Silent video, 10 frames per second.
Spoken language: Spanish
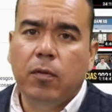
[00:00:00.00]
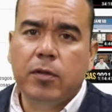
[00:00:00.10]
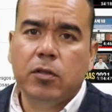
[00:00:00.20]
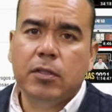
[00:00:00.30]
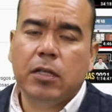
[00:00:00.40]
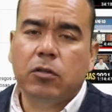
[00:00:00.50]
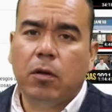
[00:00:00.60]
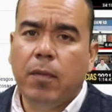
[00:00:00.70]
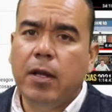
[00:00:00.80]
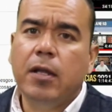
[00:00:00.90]
lo he visto en
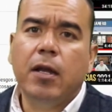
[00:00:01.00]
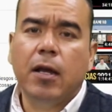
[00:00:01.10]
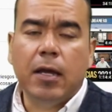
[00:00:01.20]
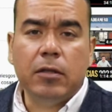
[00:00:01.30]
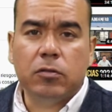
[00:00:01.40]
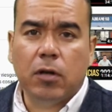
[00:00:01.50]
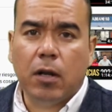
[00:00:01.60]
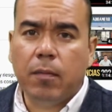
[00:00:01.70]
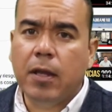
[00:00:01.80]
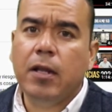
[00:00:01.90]
Centroamérica, en
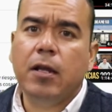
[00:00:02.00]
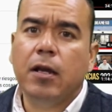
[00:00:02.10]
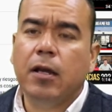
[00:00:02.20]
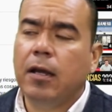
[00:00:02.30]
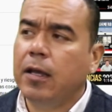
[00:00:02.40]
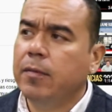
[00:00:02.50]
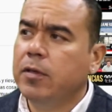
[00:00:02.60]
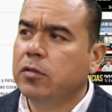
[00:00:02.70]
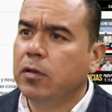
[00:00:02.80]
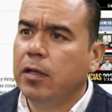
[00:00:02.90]
Sudamérica, he
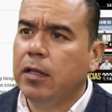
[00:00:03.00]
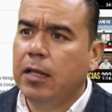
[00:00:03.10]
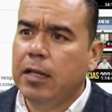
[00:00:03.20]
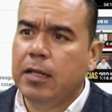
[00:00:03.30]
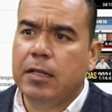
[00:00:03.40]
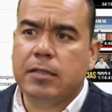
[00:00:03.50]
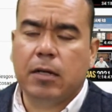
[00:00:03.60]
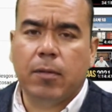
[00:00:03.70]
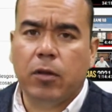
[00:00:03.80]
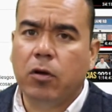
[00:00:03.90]
visto en, El
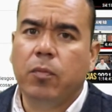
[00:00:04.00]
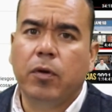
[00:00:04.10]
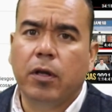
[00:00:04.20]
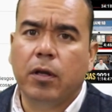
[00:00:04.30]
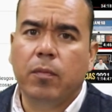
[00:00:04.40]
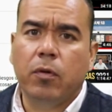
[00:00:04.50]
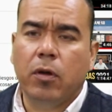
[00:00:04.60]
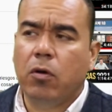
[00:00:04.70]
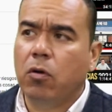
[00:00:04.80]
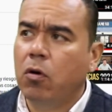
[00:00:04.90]
Salvador, por
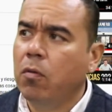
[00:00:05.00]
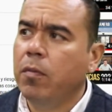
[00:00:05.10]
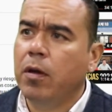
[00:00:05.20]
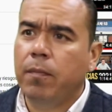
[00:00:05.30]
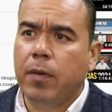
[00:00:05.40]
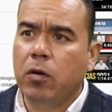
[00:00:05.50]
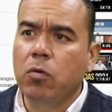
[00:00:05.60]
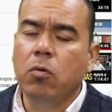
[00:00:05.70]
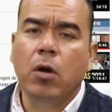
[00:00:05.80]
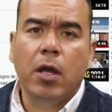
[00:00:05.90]
ejemplo, en Colombia, en
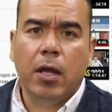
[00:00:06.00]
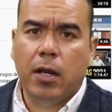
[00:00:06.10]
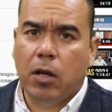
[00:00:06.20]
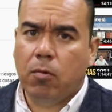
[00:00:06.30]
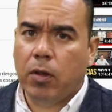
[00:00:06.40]
Perú, en